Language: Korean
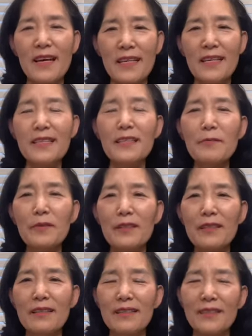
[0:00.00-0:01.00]

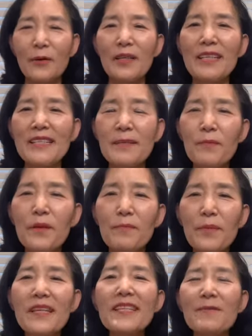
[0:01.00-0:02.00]
있음을 또2 0편
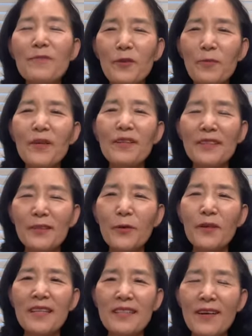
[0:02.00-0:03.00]
126편을
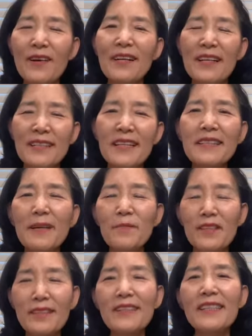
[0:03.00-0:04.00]
통해서 새삼
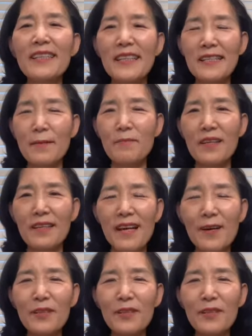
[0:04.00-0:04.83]
더 느끼게 됩니다.